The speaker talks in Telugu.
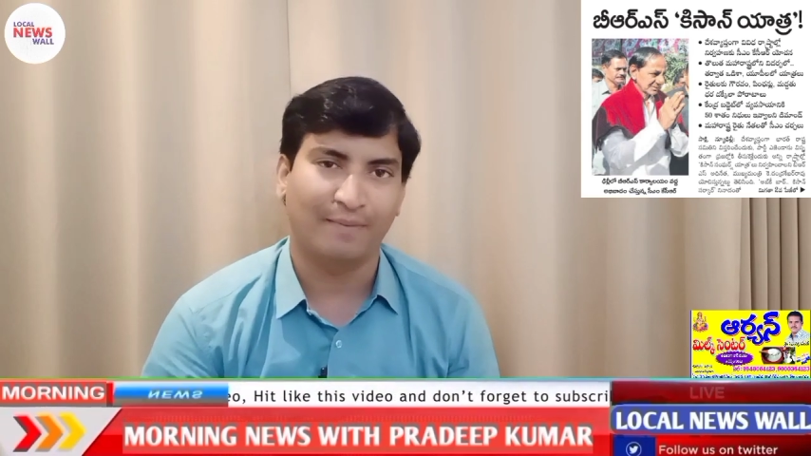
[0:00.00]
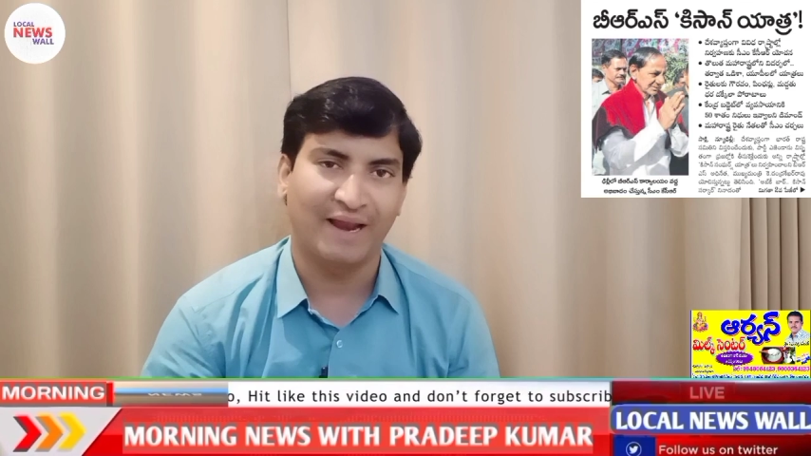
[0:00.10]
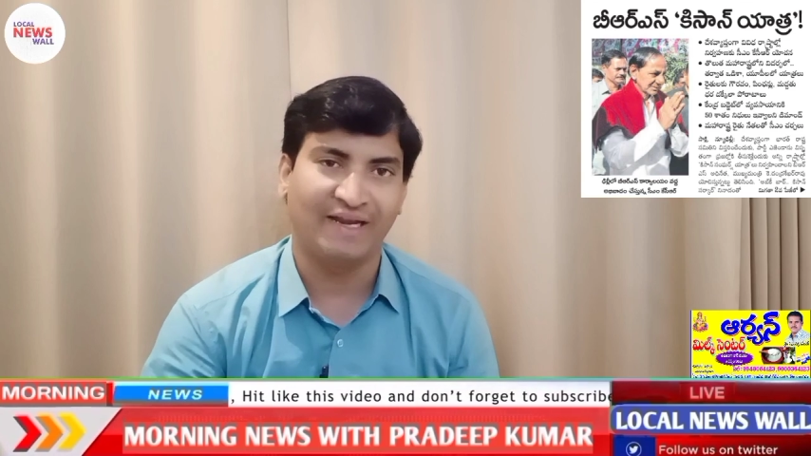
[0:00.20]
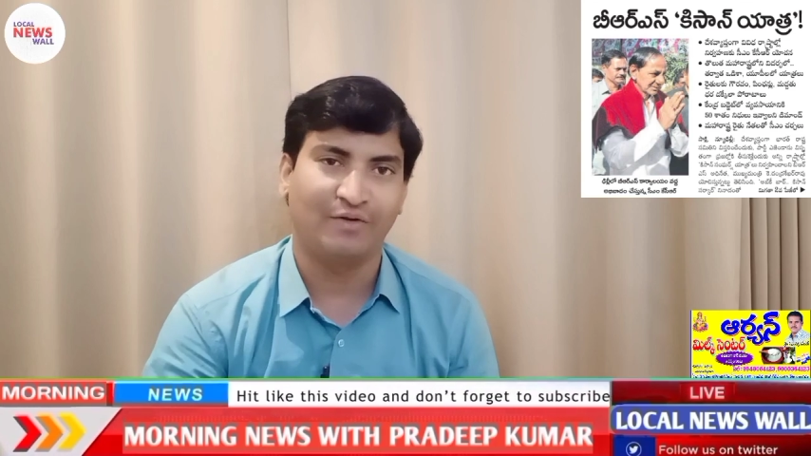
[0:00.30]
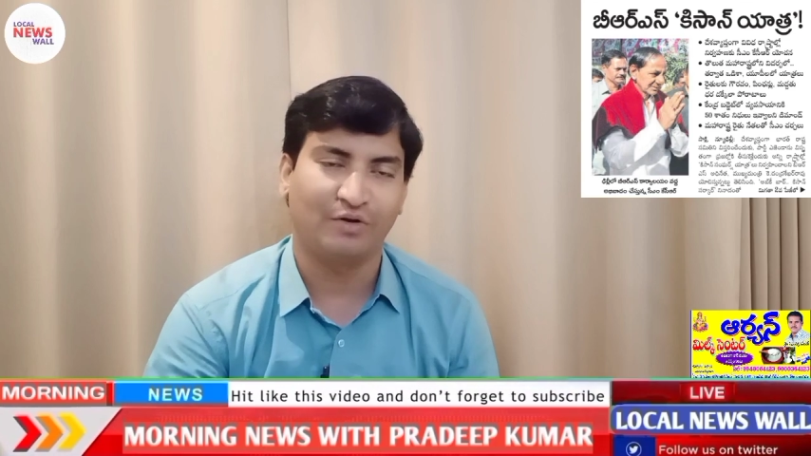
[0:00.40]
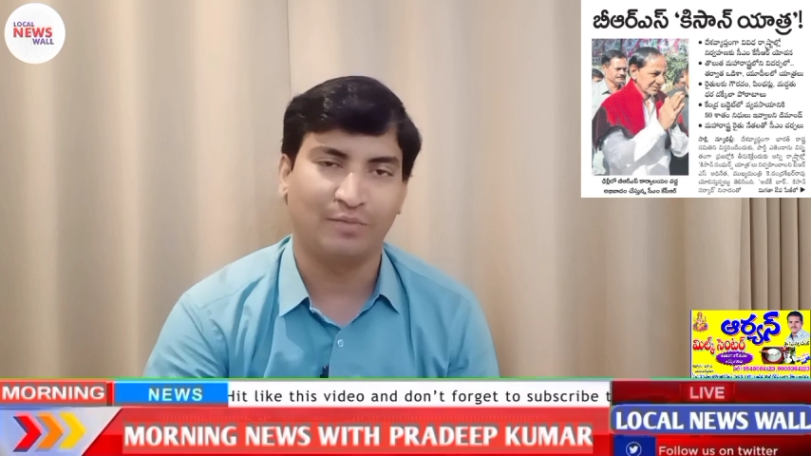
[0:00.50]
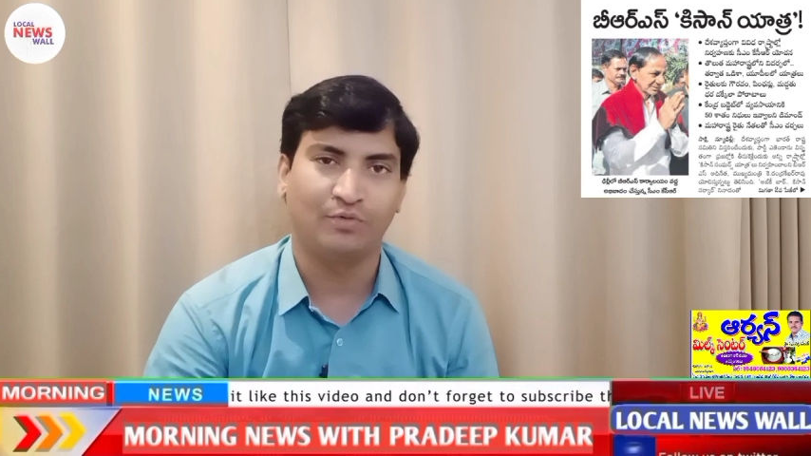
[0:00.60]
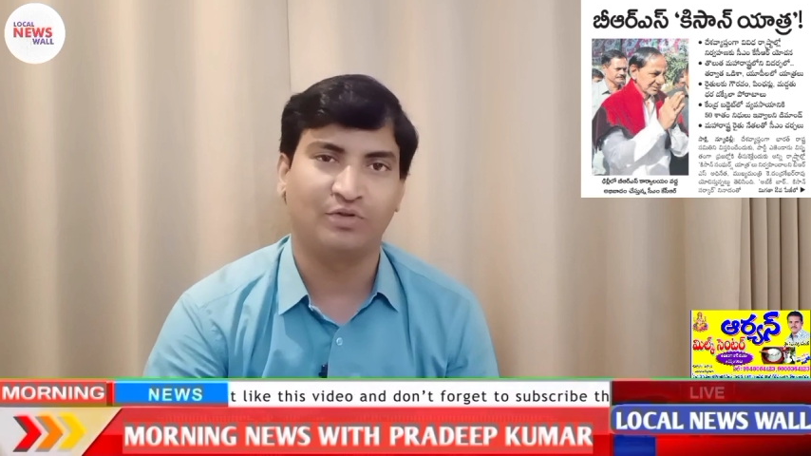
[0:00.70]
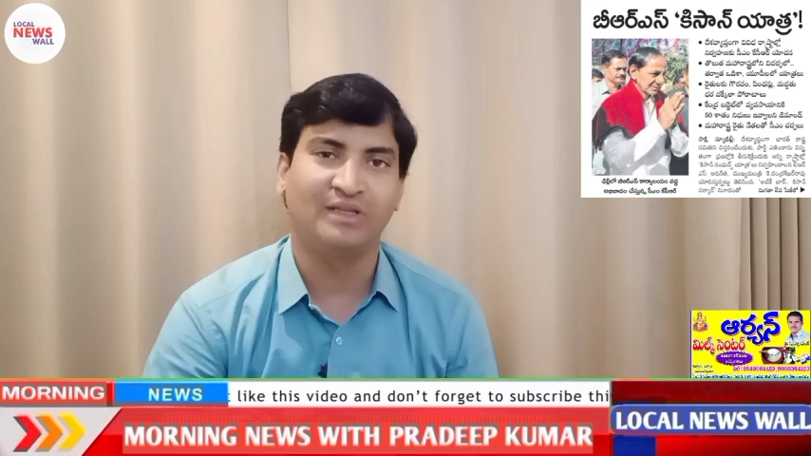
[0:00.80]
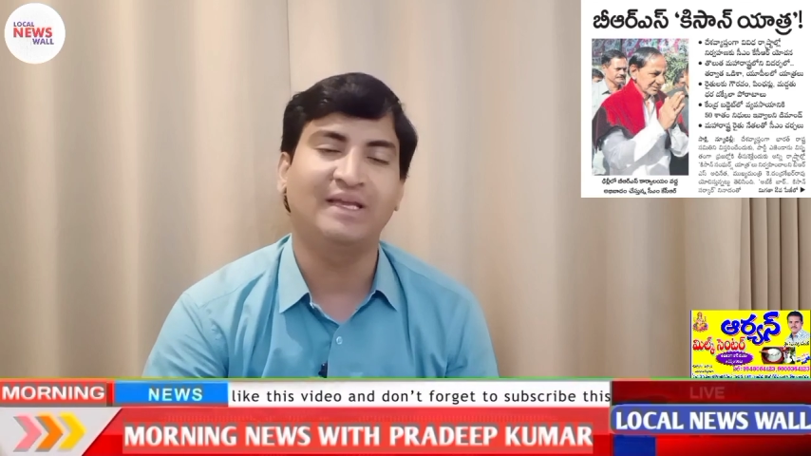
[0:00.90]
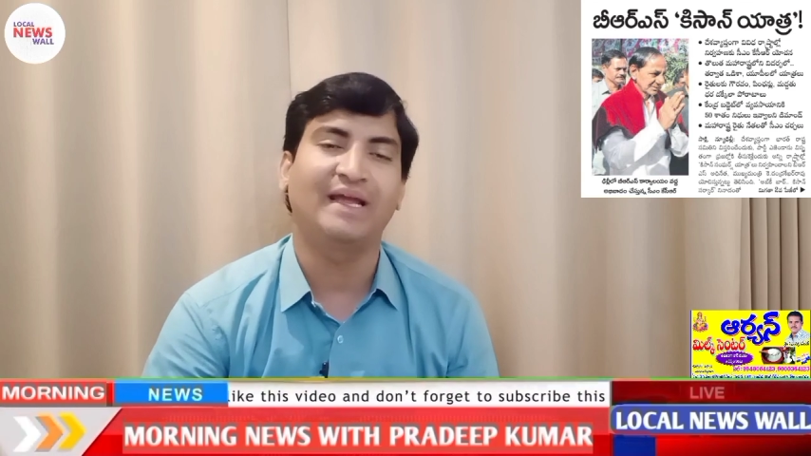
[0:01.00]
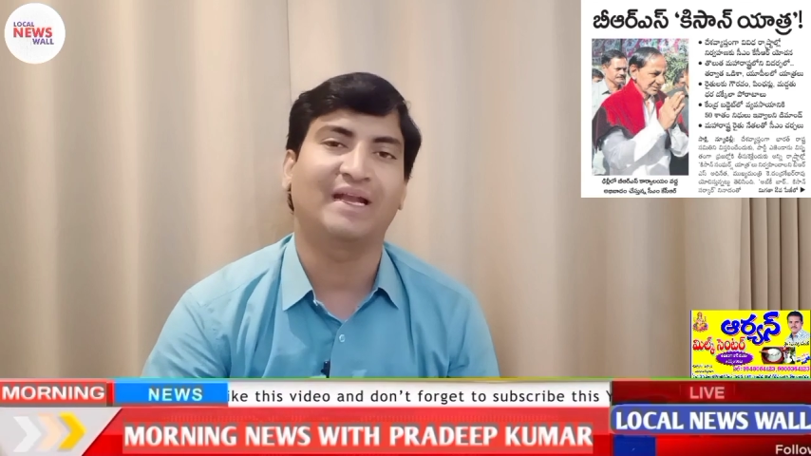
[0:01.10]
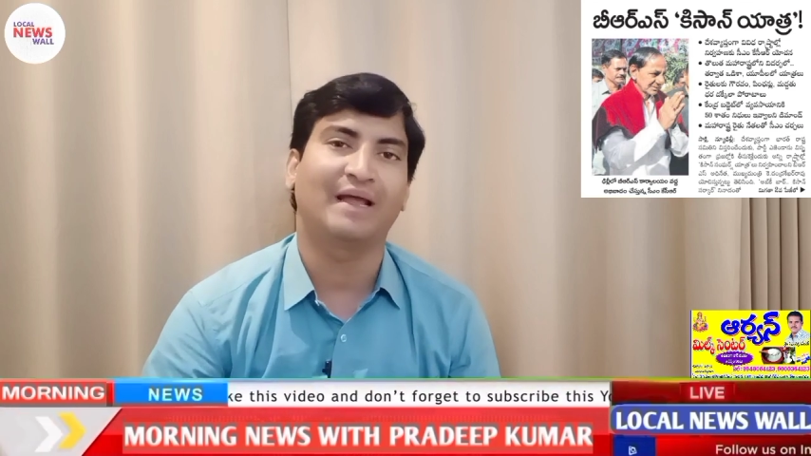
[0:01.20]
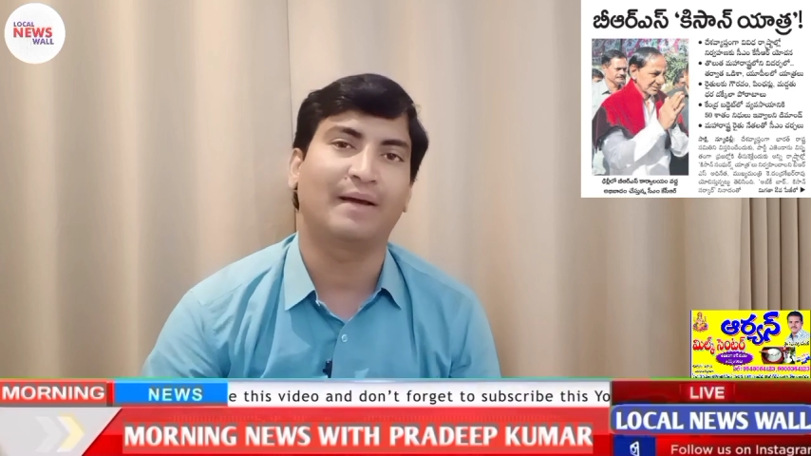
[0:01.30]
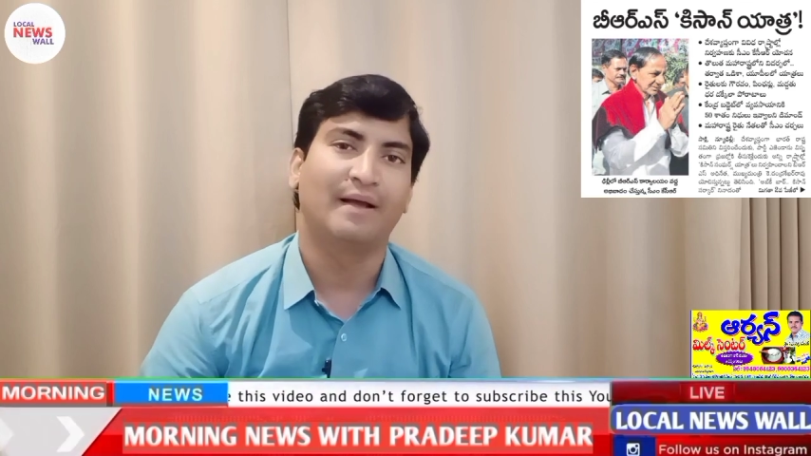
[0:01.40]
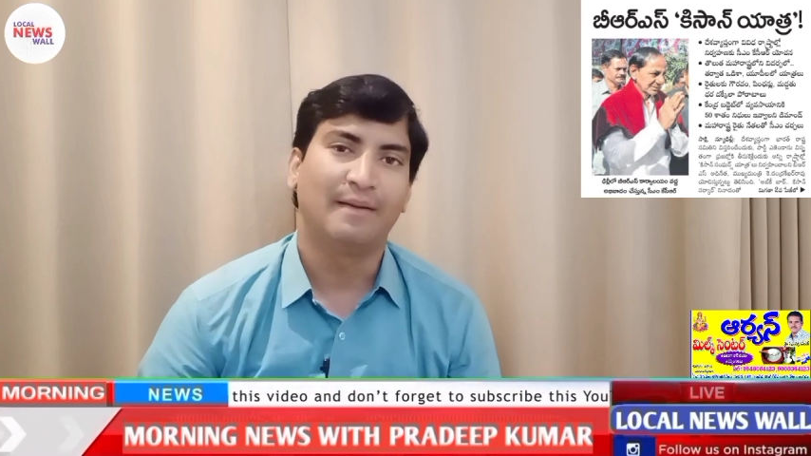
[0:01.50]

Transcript: ప్లానింగ్ ఉండబోతుంది ఎట్లా